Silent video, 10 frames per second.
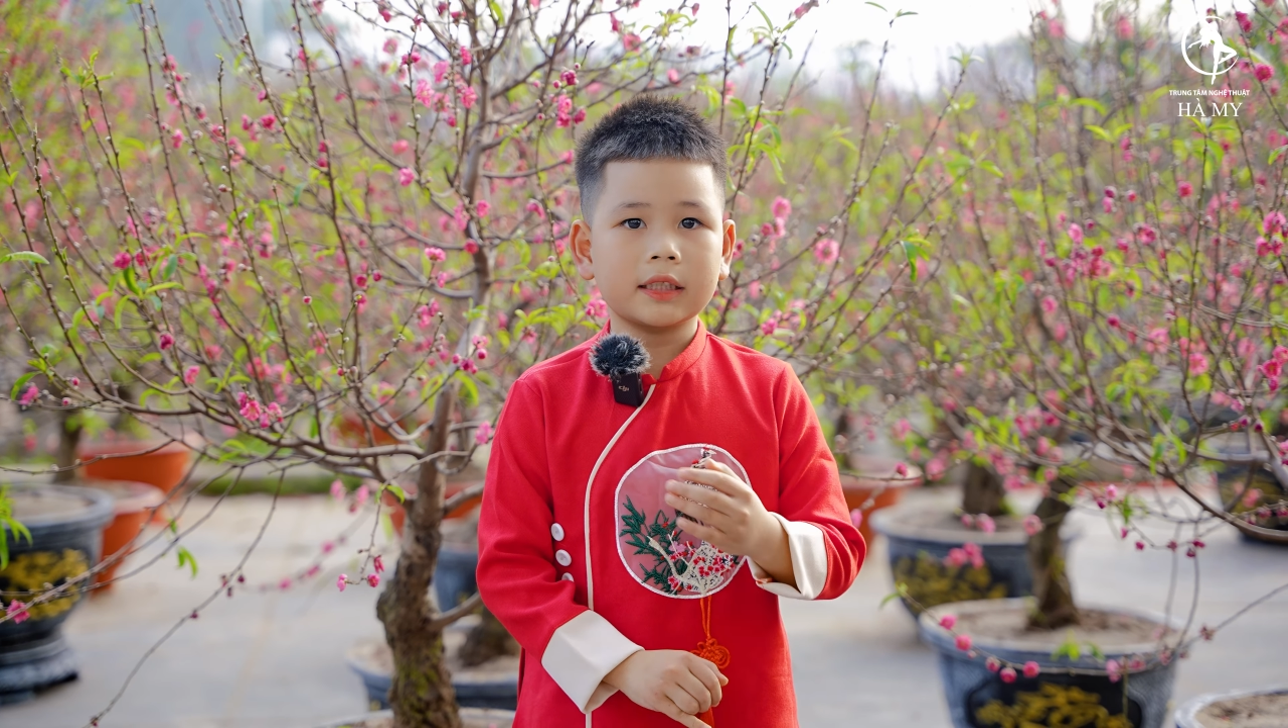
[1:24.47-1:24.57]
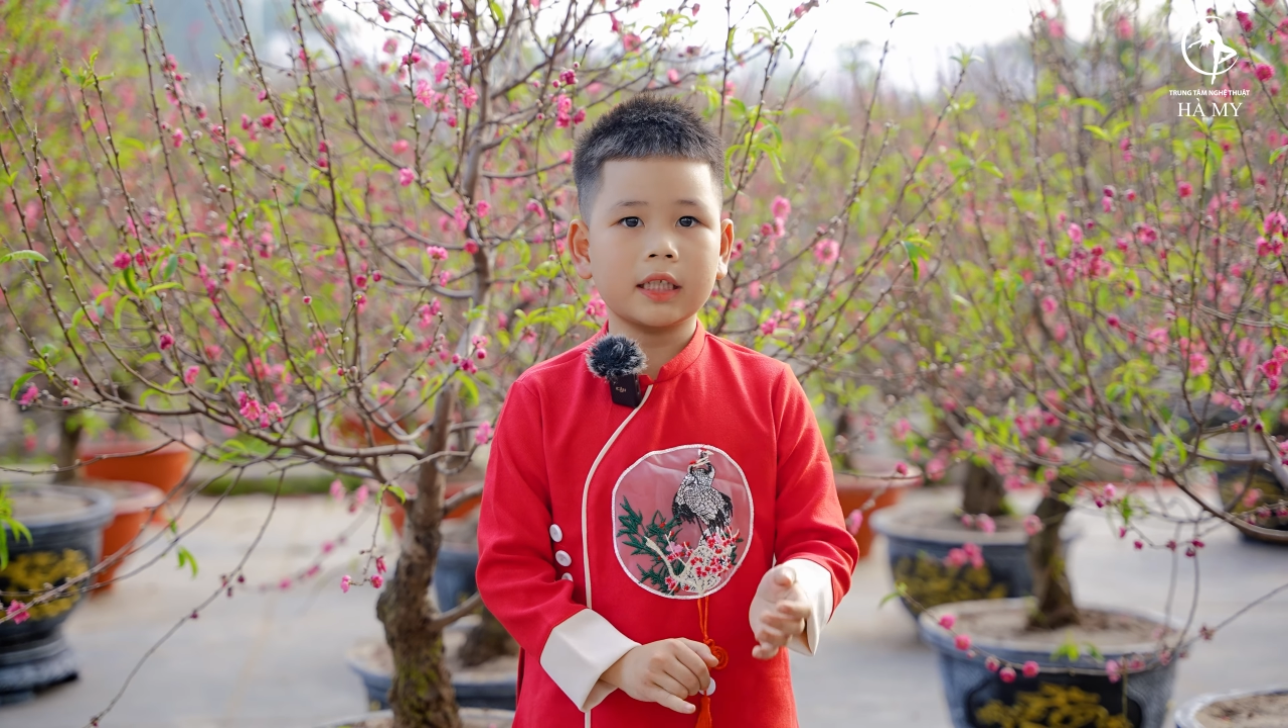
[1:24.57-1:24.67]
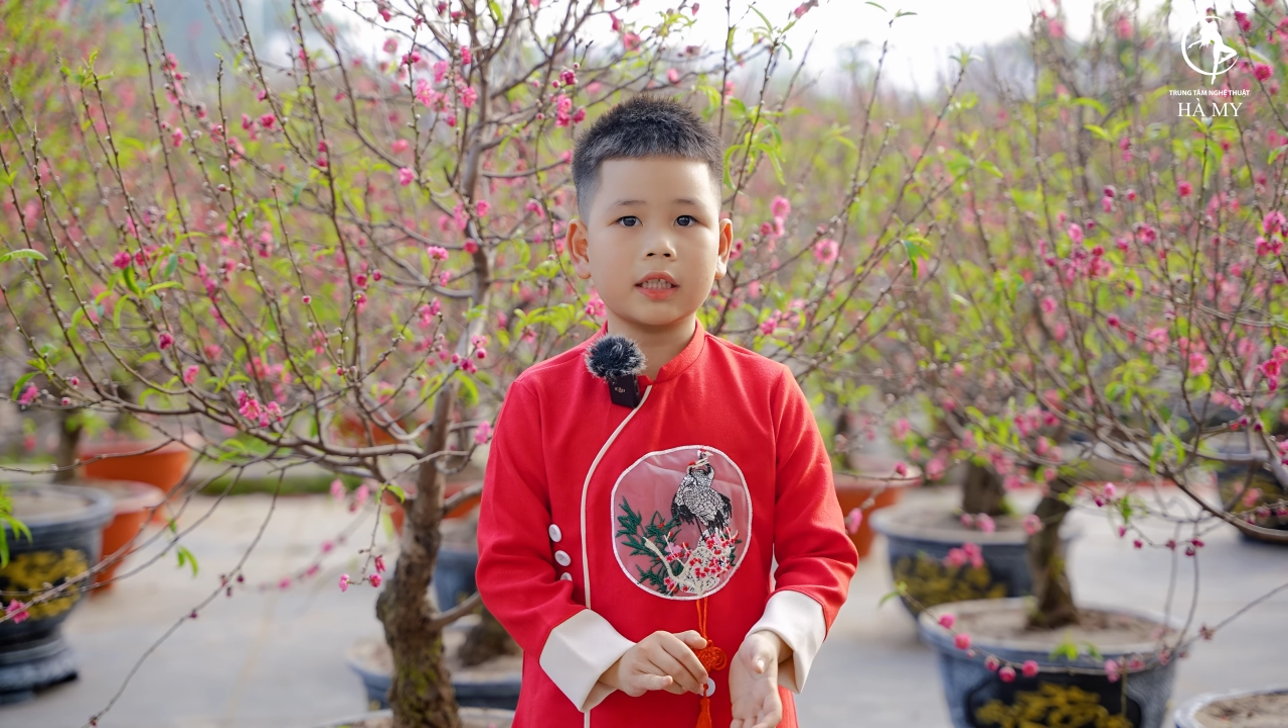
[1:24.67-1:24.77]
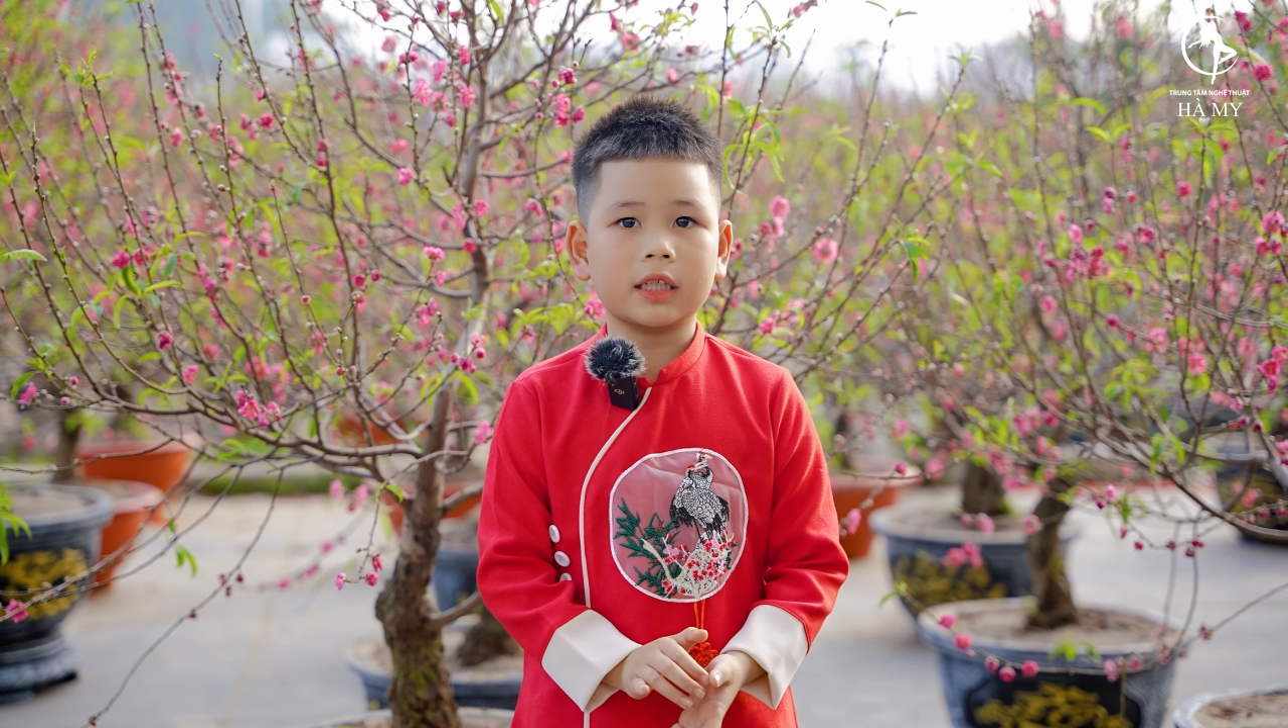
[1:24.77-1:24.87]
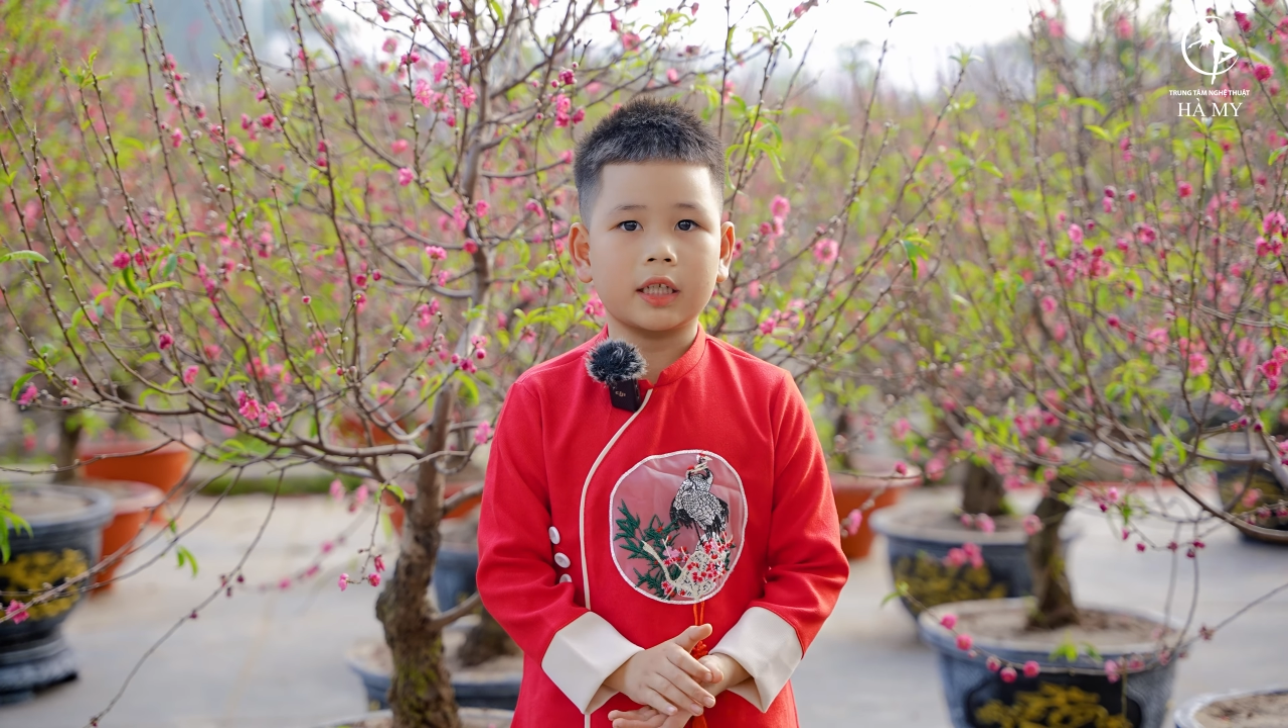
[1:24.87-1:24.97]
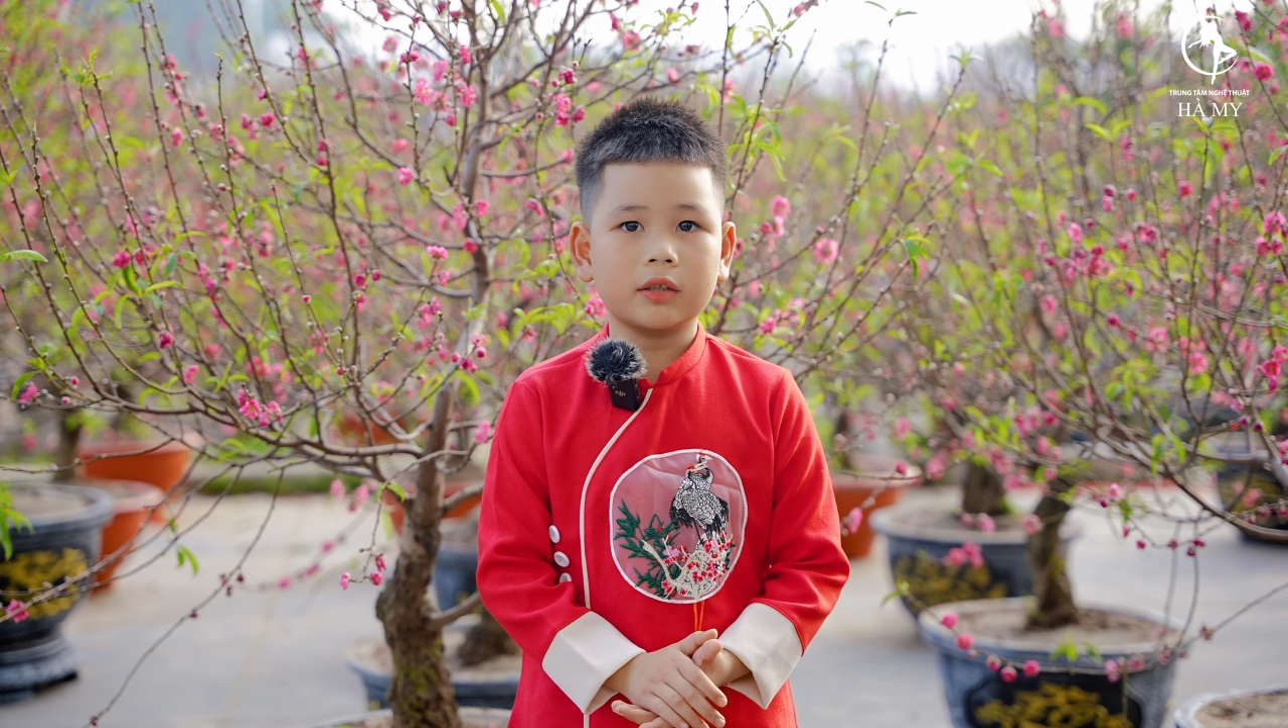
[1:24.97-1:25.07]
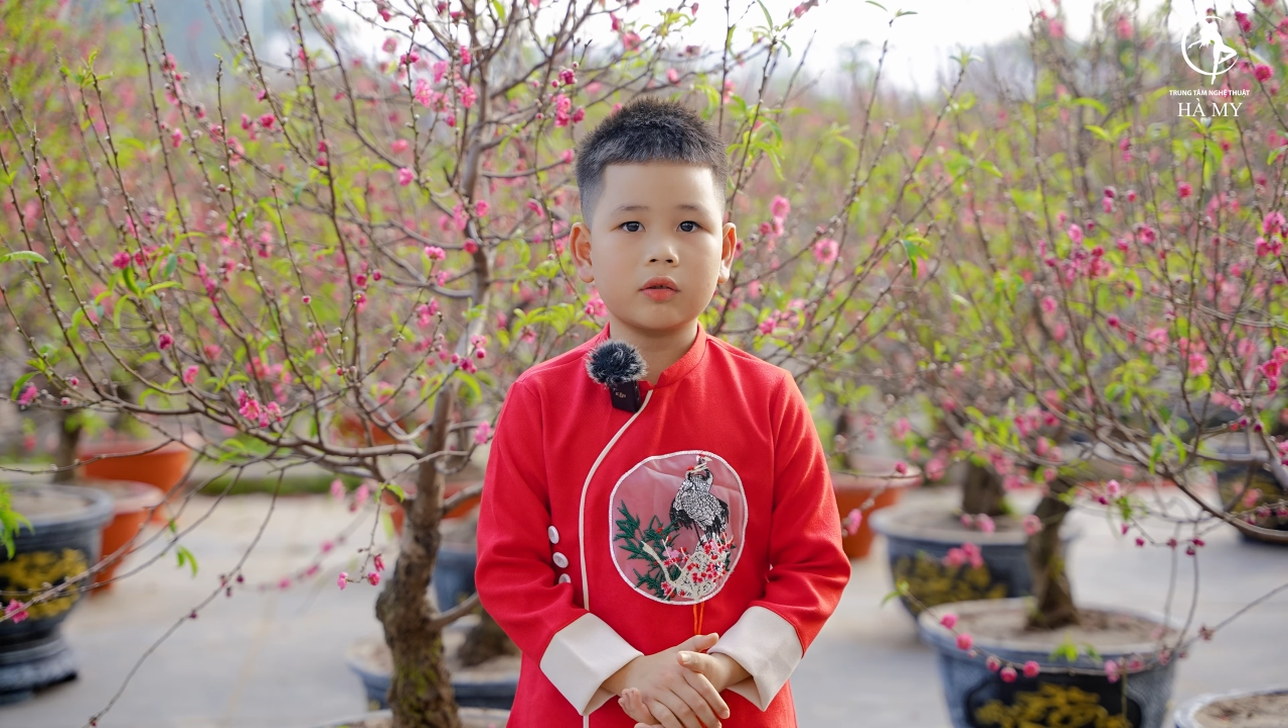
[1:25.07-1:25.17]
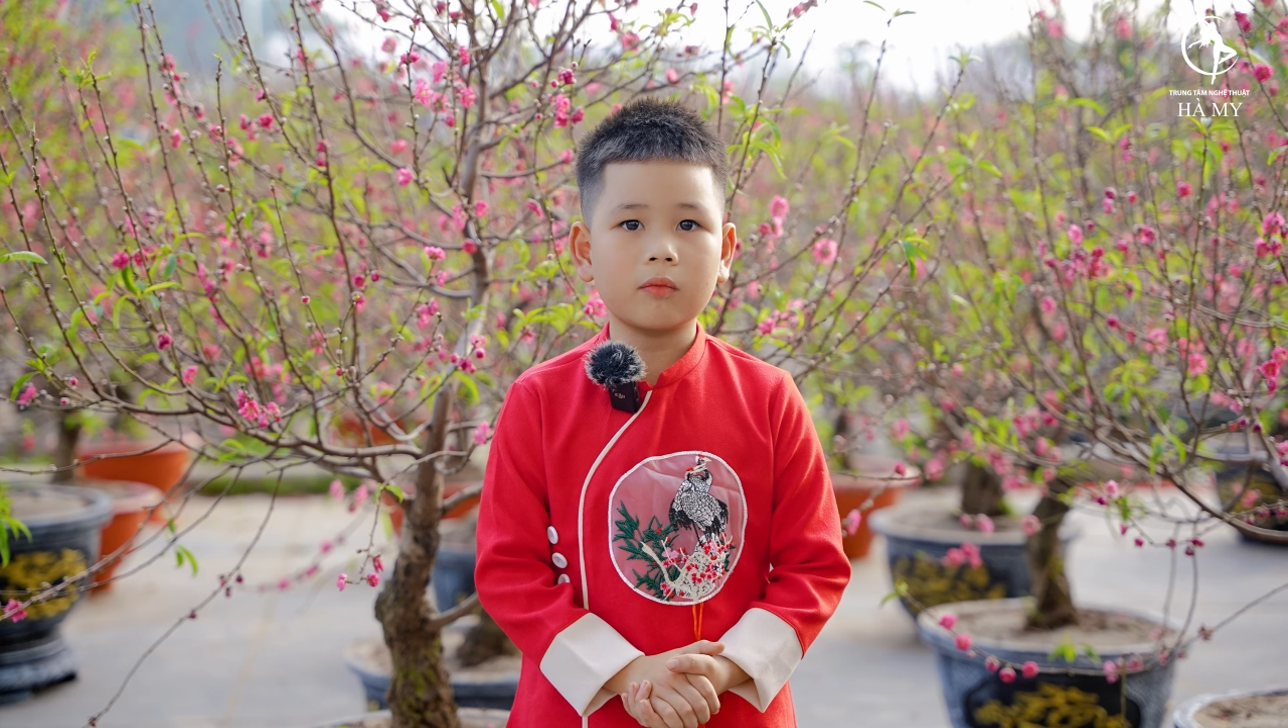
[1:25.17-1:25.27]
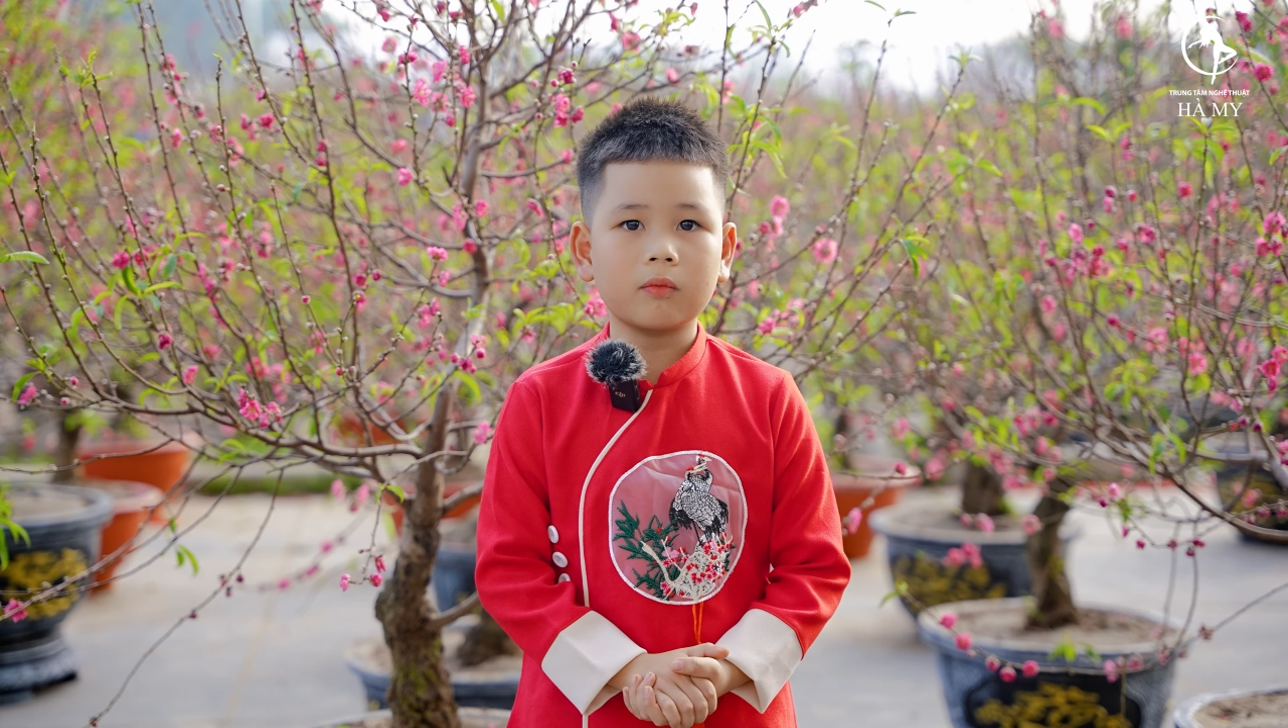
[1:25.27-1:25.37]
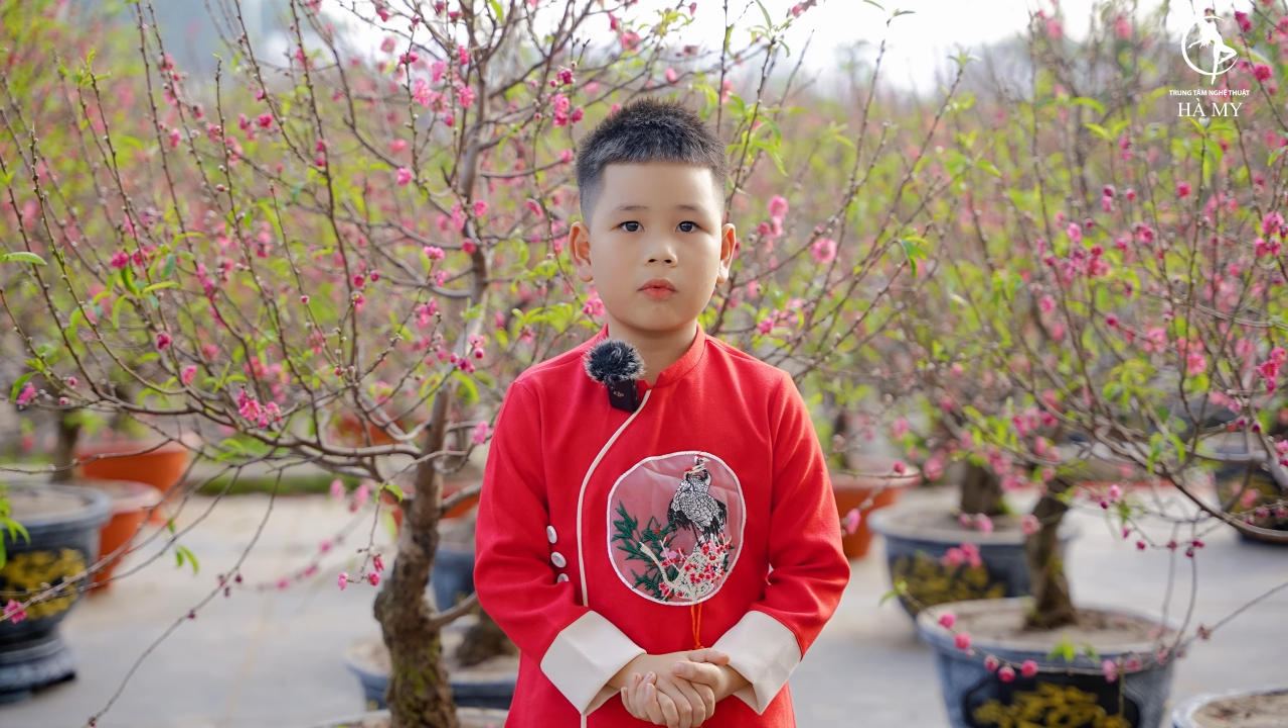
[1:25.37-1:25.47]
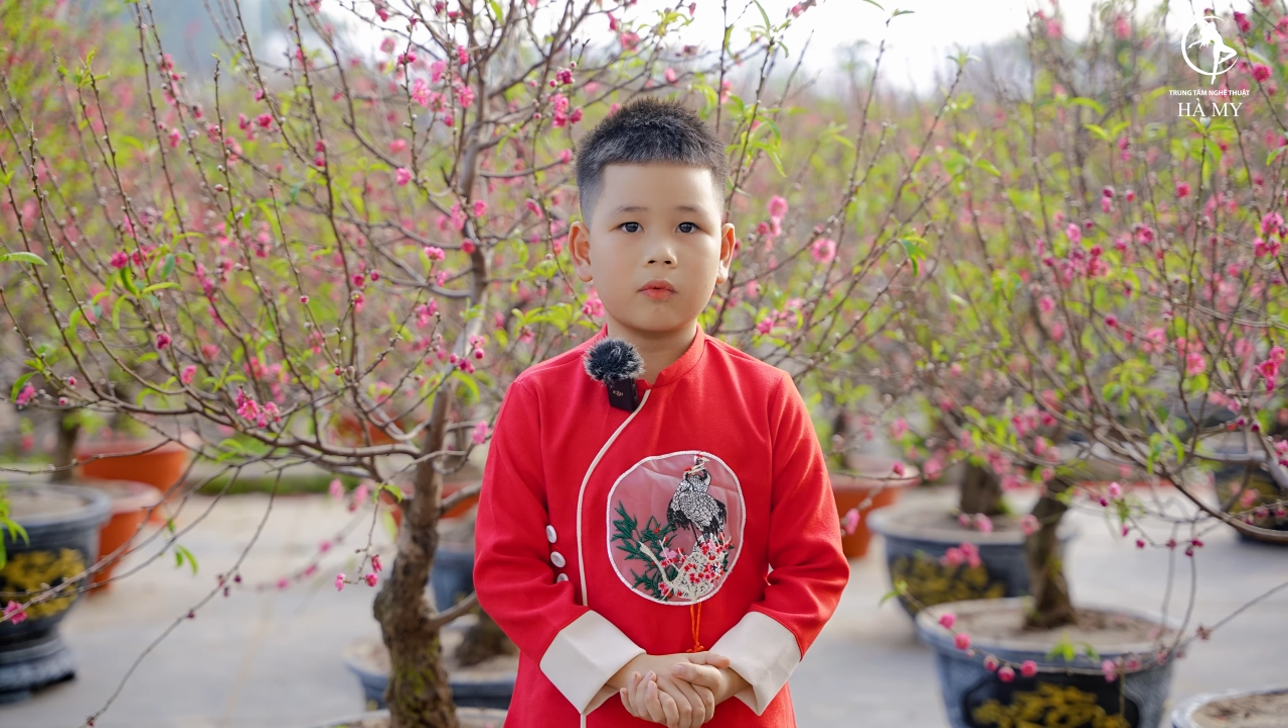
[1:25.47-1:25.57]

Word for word: xin kính chúc